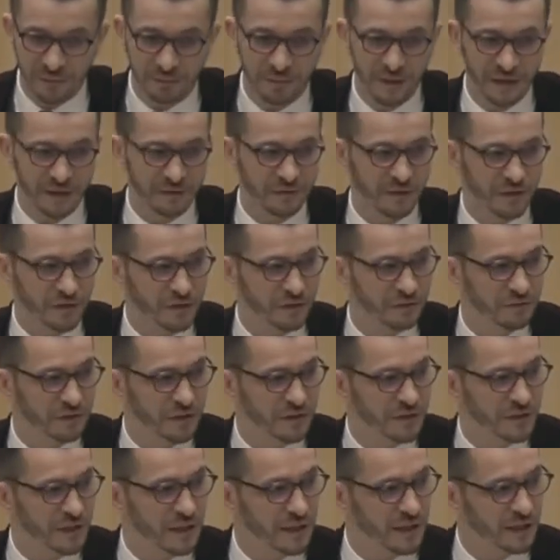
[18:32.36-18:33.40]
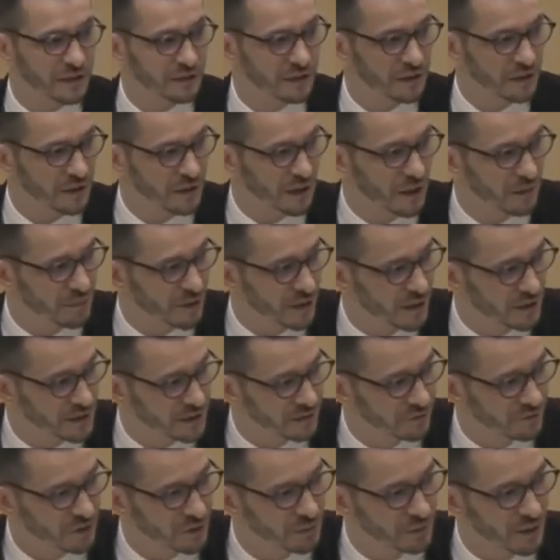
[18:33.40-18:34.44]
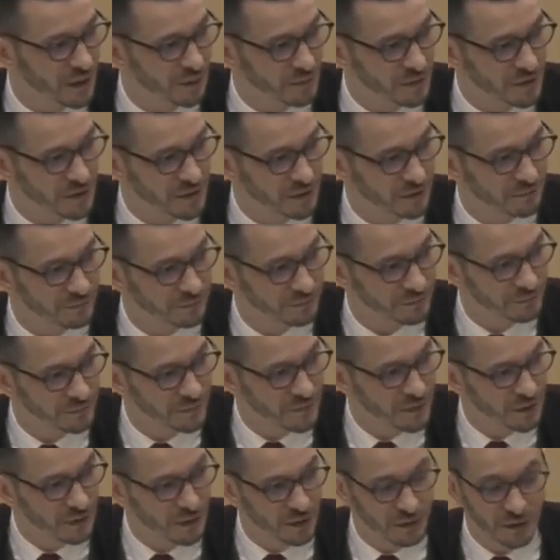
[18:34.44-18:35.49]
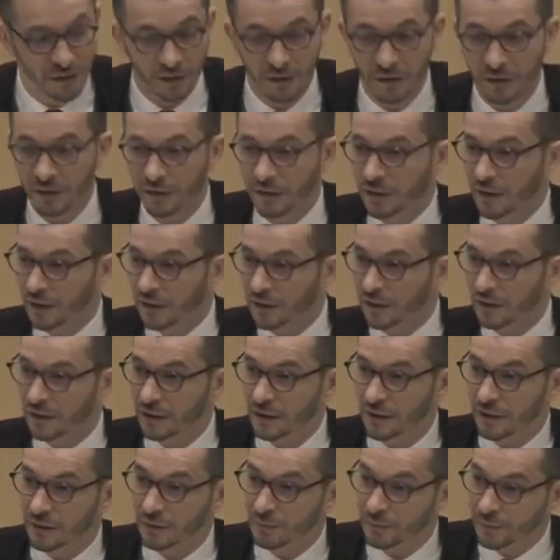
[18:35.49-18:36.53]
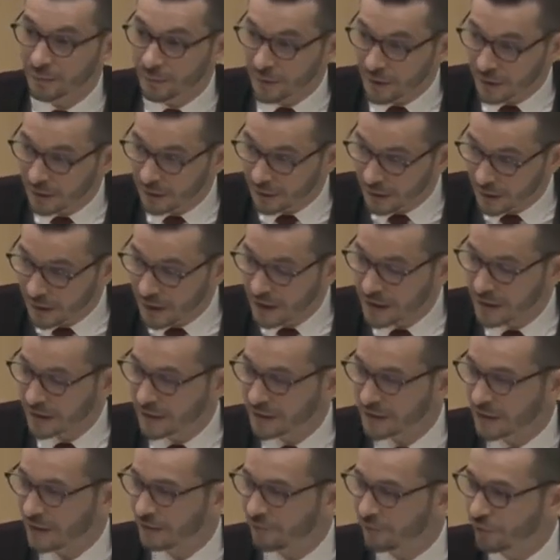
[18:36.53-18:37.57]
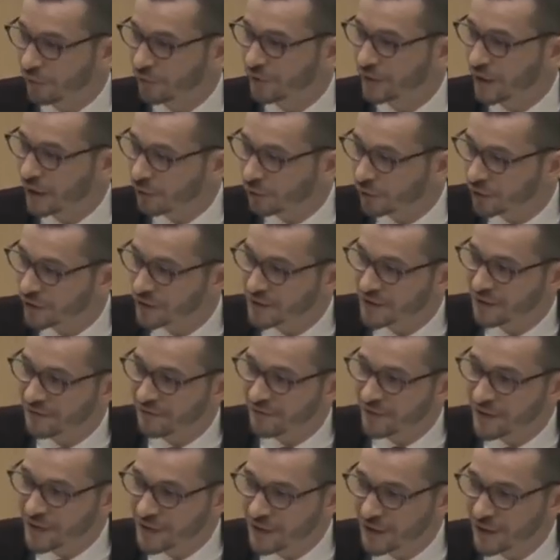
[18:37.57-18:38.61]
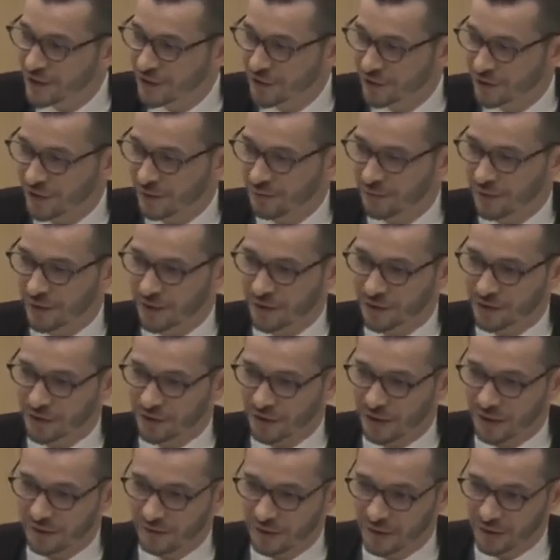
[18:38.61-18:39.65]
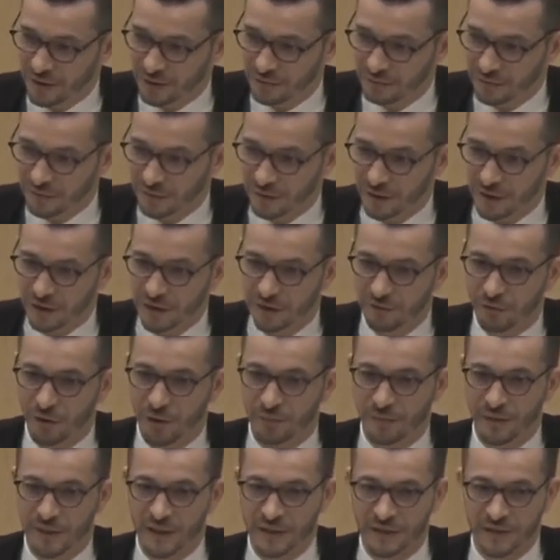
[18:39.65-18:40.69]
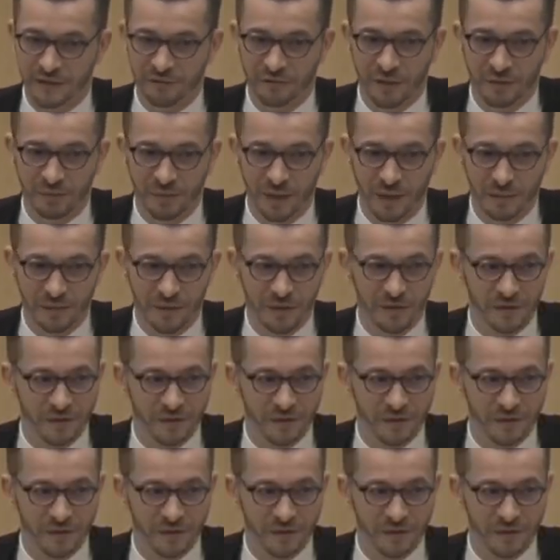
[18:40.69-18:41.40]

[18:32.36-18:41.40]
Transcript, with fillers: подвижного интеллекта и оперативной памяти. Э, если телефон находится физически перед человеком, его оперативная память